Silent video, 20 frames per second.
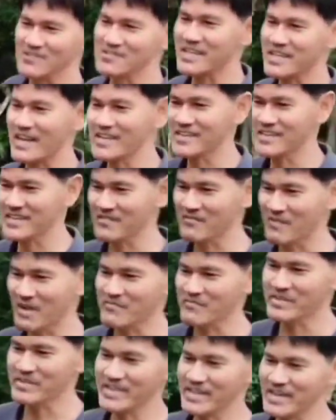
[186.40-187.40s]
เราใช้เลื่อยแบ
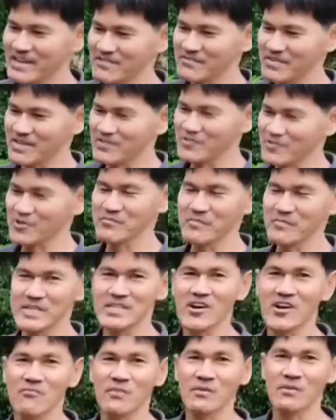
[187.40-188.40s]
บนี้นะครับเนี่ยโดยไม่
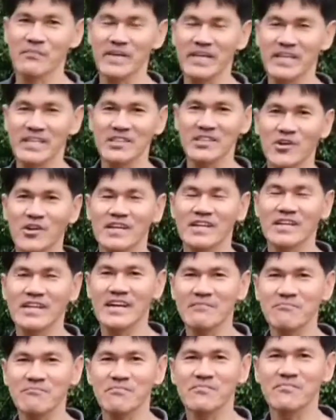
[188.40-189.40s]
ต้องไปปีนต้นเลย
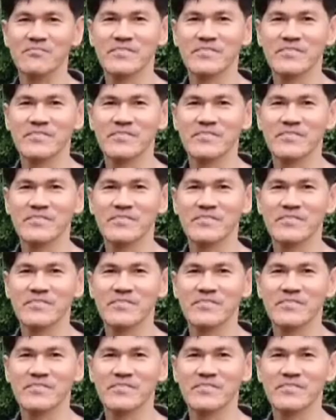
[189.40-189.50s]
นะครับ